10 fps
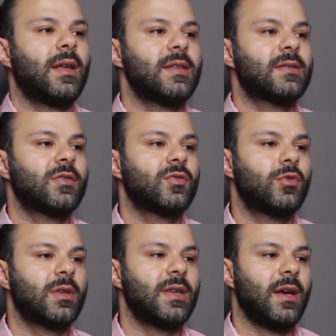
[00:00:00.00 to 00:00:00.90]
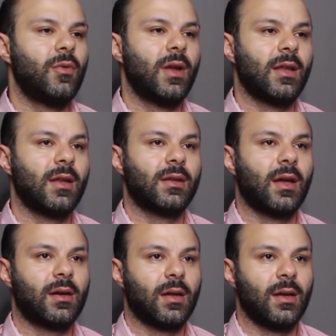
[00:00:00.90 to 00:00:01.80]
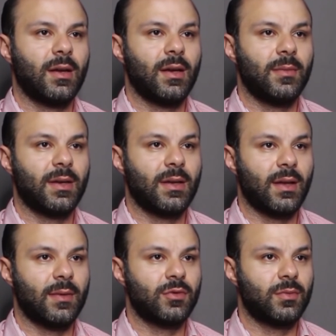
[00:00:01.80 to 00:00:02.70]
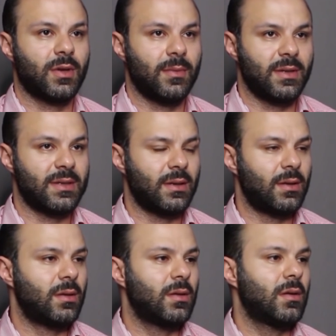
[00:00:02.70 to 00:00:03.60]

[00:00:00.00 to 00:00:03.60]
رئاسة الجمهورية أولا لا تقرأ إلا بكتاب جبران باسيل